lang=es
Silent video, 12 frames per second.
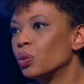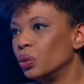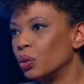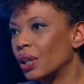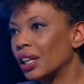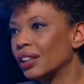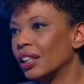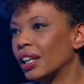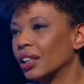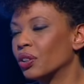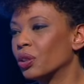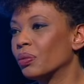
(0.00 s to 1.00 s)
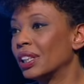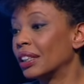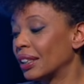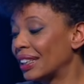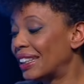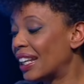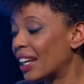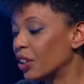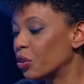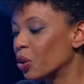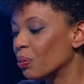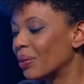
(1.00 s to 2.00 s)
cultural de la, norma, de la
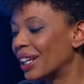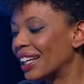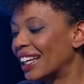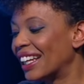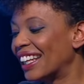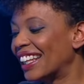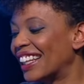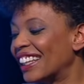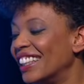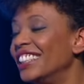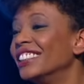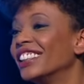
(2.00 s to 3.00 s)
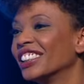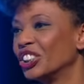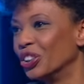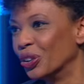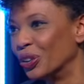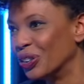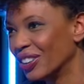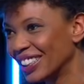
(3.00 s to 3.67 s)
normalització, no